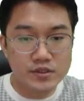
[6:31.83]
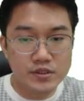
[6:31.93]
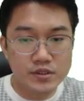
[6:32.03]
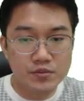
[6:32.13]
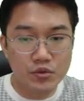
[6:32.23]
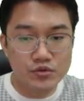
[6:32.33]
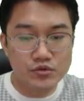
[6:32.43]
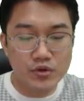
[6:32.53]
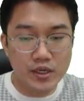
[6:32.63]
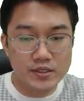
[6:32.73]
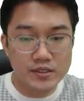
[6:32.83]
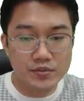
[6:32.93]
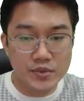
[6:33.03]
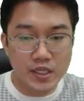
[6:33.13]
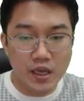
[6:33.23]
것을 볼 수가
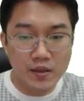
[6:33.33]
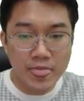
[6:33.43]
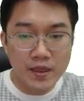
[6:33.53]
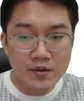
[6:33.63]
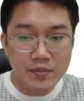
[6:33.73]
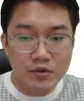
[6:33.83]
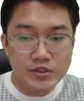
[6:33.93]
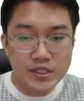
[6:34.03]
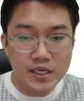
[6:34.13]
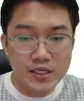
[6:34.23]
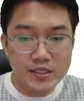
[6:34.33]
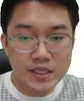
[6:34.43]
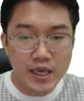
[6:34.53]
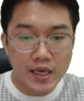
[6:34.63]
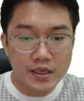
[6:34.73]
있습니다 바로 이제
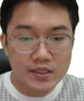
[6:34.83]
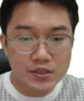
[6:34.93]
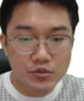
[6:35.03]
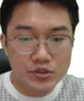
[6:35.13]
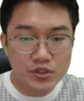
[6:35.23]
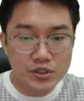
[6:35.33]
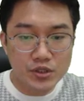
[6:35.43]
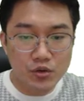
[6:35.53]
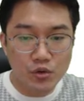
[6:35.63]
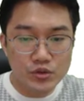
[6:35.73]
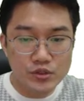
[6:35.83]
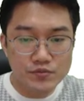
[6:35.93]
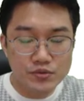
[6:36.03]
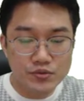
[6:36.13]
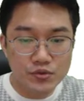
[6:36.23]
이게 기본적인
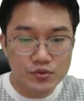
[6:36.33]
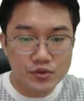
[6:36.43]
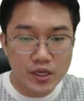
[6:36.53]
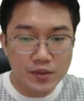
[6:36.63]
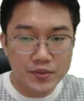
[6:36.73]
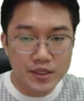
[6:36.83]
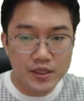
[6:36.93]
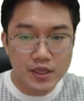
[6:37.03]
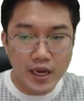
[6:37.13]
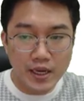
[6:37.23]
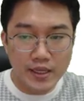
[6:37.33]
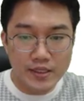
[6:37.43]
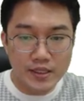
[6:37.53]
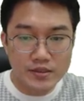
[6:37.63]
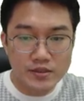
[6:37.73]
코드 프로그램이 안에
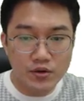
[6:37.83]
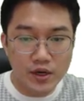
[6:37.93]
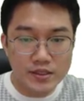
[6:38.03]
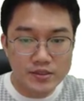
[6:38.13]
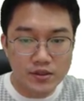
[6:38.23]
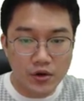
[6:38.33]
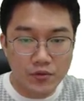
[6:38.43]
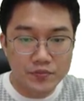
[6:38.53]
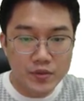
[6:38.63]
이렇게 들어가 있어요